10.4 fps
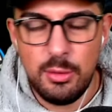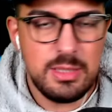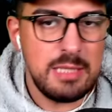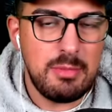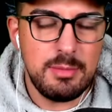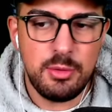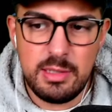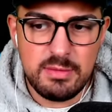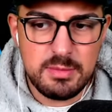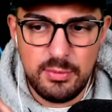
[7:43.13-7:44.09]
und eben habe ich noch
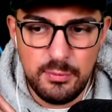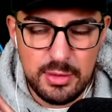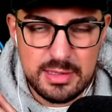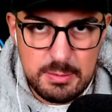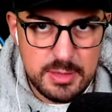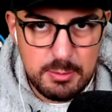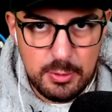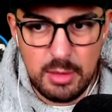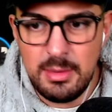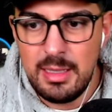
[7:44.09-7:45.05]
irgendwas mit 570
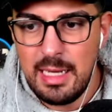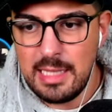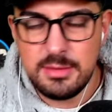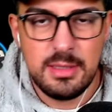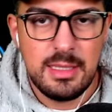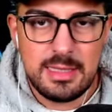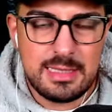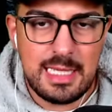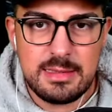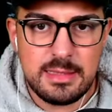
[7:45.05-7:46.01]
bekommen. Also das
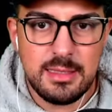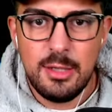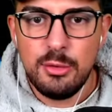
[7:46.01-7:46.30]
Ganze